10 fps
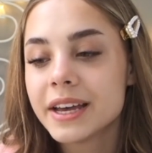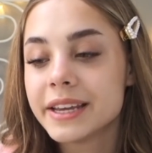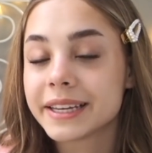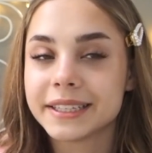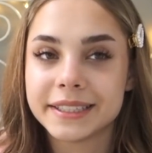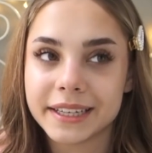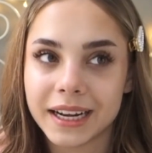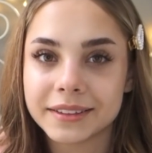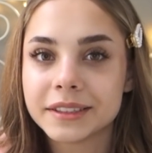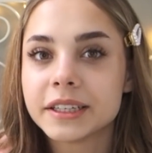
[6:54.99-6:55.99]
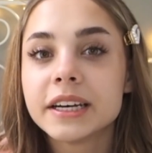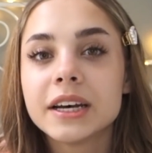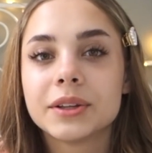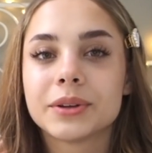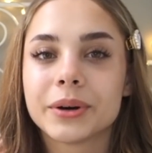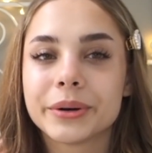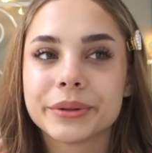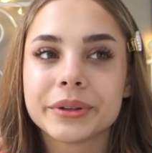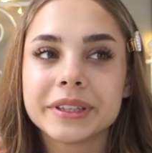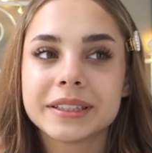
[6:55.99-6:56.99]
jakieś rady, to
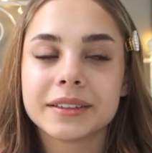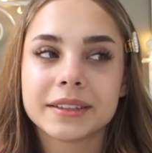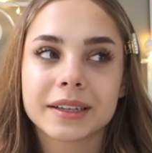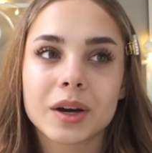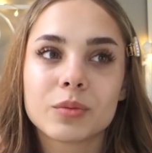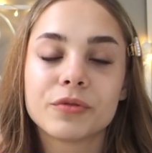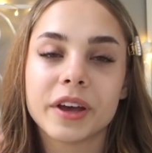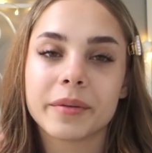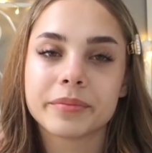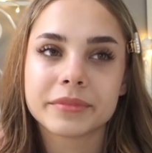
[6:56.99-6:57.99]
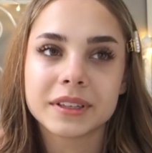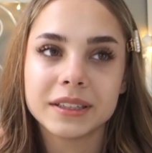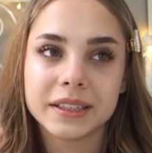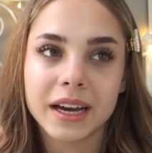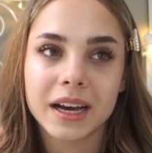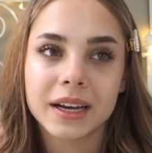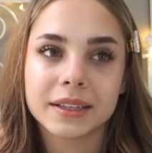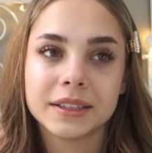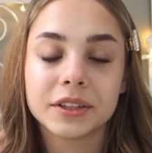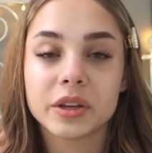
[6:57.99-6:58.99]
no niestety tak jak mówię, ja
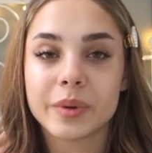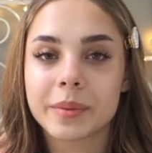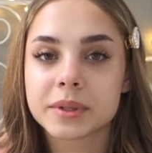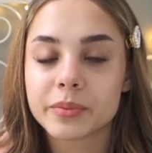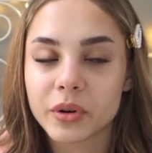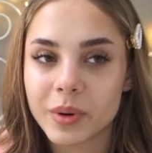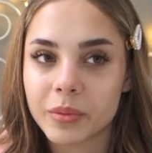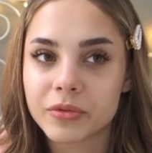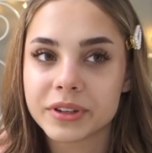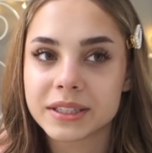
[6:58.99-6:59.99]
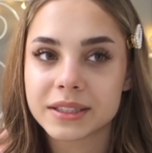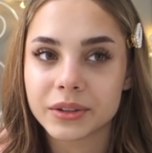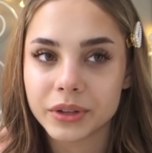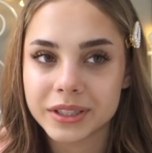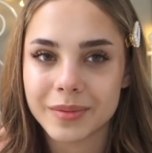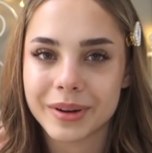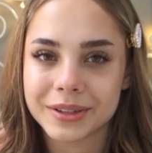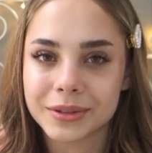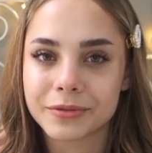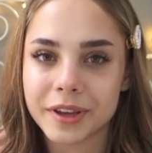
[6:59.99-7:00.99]
nigdy nie miałam z tym problemu, więc no nie za
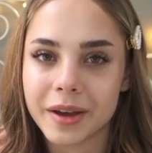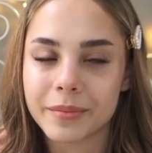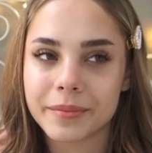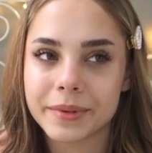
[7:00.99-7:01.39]
bardzo wiem,